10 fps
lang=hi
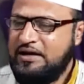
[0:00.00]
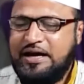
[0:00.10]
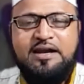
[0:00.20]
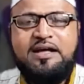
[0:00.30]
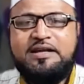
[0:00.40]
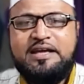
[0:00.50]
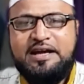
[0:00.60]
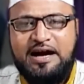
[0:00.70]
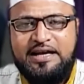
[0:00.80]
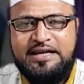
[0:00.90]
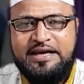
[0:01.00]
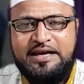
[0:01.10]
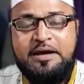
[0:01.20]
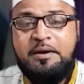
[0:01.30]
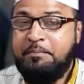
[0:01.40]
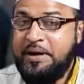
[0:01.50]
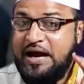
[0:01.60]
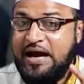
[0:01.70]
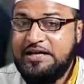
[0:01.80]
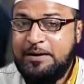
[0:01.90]
घर घर की कहानी है
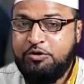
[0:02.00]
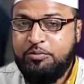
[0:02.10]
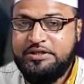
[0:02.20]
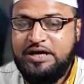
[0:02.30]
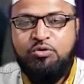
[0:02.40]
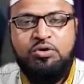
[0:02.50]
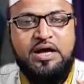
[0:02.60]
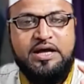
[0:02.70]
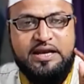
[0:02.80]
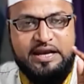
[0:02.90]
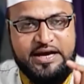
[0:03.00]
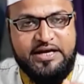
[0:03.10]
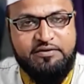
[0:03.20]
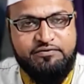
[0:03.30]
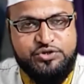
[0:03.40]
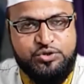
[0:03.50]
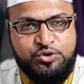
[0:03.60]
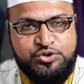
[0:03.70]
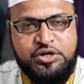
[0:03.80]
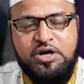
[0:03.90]
मैं आज आपको बताऊंगा कि नेगेटिव
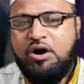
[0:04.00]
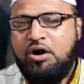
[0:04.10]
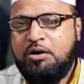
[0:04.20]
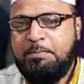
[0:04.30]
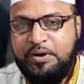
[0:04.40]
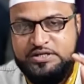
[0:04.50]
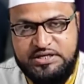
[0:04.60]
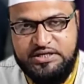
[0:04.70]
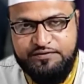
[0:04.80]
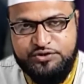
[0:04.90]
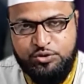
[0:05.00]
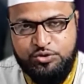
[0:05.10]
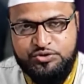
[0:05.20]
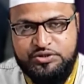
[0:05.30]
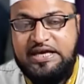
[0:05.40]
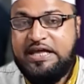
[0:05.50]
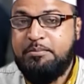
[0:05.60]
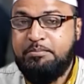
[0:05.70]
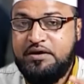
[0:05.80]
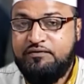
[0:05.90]
सोच और पॉजिटिव सोच
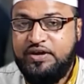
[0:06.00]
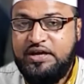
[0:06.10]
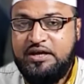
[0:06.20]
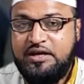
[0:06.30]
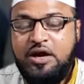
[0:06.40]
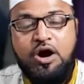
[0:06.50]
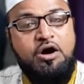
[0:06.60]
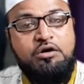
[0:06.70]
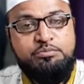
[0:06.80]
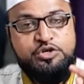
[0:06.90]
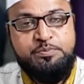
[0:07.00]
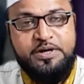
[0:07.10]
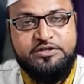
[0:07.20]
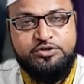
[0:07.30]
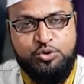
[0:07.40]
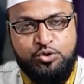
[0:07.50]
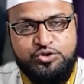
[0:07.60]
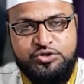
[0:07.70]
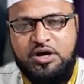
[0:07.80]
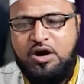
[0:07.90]
यानी मनफी और मुस्बत
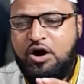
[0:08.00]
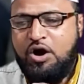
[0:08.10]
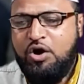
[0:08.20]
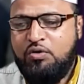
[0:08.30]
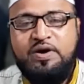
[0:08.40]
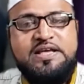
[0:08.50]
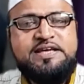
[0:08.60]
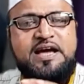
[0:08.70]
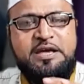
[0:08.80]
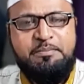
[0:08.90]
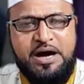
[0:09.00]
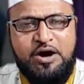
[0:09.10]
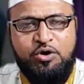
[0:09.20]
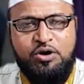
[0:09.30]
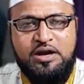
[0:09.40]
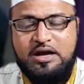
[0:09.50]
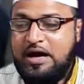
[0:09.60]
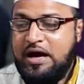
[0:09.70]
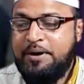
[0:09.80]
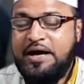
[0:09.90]
सोच और वैसा ही माहौल
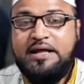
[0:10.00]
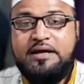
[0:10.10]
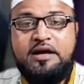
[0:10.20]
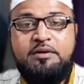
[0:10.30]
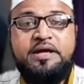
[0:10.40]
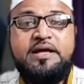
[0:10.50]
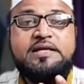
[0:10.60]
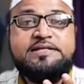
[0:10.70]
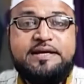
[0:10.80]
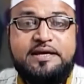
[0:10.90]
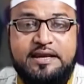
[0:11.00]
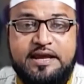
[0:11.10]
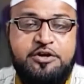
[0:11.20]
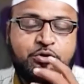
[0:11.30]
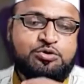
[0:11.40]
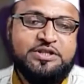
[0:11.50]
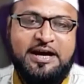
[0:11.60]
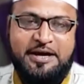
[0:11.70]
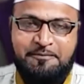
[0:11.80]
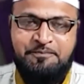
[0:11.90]
हमारे घर में कैसे क्रिएट
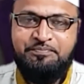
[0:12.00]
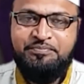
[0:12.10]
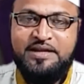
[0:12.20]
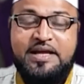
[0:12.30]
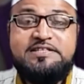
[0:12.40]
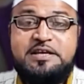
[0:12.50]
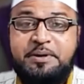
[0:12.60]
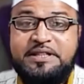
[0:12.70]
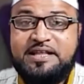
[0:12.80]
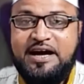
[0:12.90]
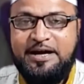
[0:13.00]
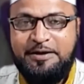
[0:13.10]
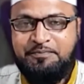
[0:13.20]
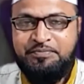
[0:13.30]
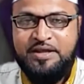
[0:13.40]
होता है कैसे बनता है